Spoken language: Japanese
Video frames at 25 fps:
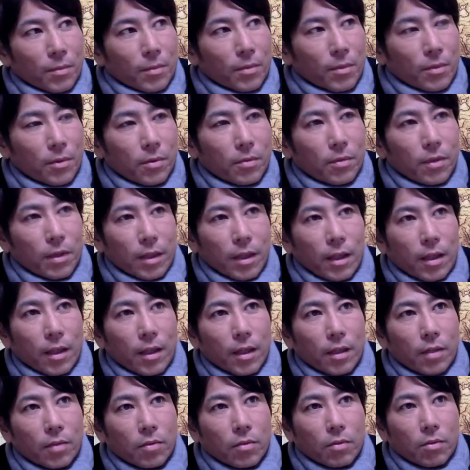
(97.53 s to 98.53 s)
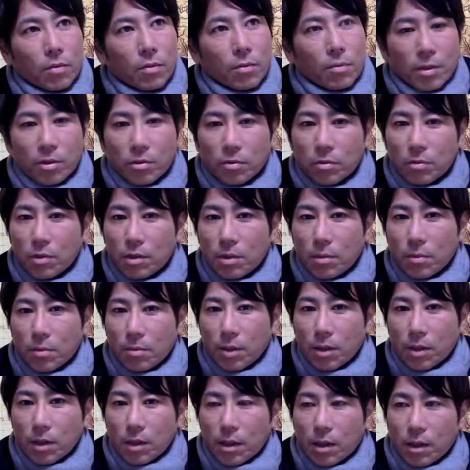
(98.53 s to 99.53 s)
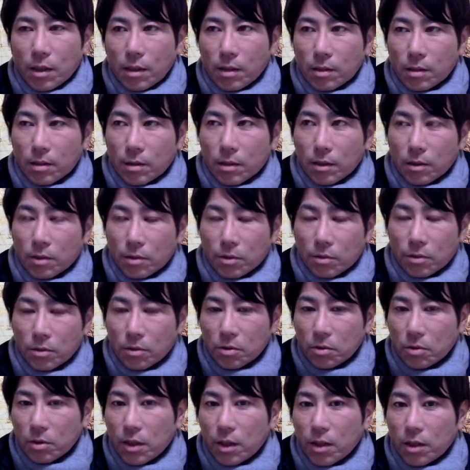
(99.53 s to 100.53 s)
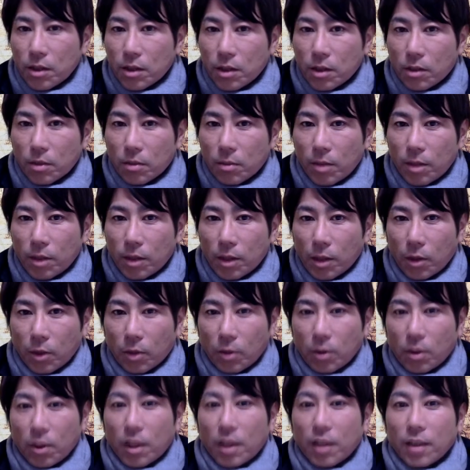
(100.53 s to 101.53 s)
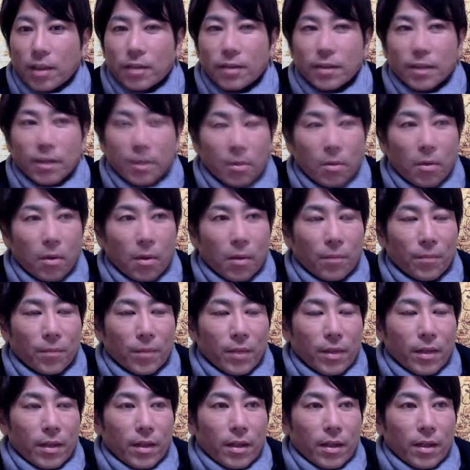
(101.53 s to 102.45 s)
僕はね、えっと、まあ、それでもまだ、あの、数回しか泊まったことないですけど、